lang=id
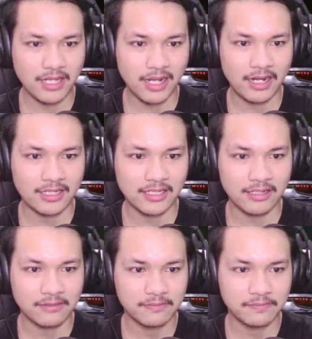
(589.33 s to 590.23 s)
dari
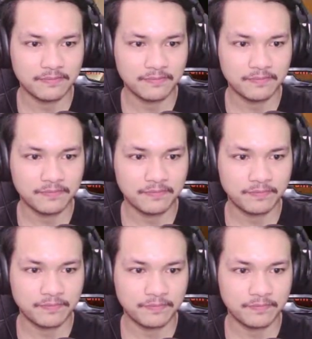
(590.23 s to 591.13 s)
sini.
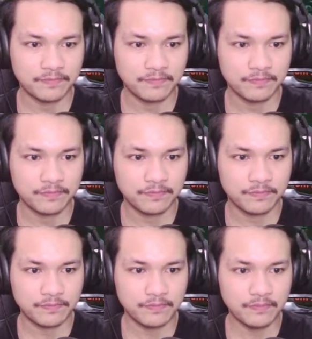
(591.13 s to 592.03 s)
Hmm.
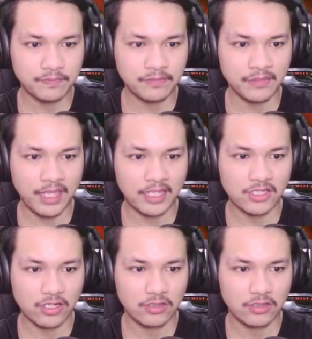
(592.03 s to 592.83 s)
Hmm, headshot.